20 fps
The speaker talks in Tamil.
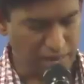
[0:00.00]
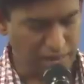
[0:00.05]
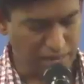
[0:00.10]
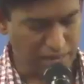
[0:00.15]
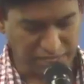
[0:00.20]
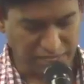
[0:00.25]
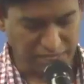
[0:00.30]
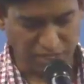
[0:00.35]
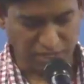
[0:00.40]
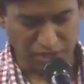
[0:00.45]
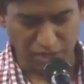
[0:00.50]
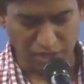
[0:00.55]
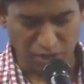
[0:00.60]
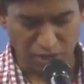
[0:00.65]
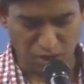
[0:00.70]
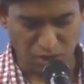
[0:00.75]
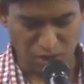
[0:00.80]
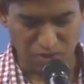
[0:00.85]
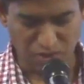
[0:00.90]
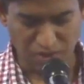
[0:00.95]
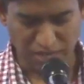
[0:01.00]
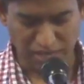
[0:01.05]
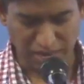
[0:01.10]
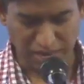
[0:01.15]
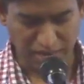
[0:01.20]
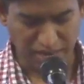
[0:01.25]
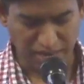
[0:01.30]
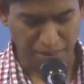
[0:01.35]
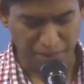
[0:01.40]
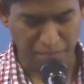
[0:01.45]
கானான் தேசத்துக்குள்ளே கொண்டு
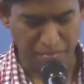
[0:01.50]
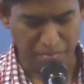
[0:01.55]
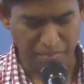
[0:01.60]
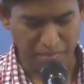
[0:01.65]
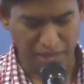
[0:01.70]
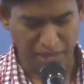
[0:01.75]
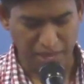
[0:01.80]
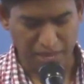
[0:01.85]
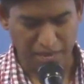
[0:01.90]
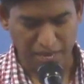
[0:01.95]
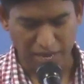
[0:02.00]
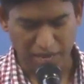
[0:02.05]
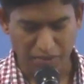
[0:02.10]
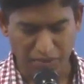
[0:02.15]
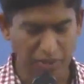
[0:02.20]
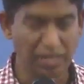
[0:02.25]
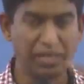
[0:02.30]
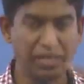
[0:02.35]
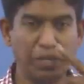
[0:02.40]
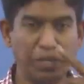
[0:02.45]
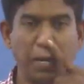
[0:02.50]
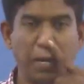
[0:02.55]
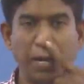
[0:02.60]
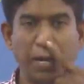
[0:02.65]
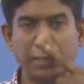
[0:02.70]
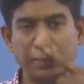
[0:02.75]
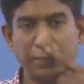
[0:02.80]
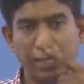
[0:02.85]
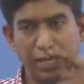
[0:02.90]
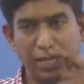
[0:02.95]
வந்தாங்க அவர்களுக்கு
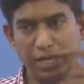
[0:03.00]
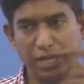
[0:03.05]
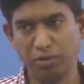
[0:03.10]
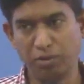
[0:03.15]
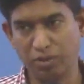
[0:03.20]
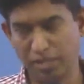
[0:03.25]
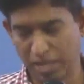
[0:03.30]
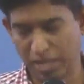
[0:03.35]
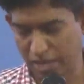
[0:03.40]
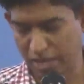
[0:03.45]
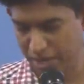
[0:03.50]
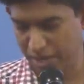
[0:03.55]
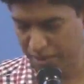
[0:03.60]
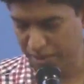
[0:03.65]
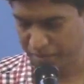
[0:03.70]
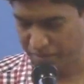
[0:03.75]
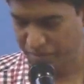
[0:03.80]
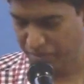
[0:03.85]
ராஜாக்களை கொடுத்தாங்க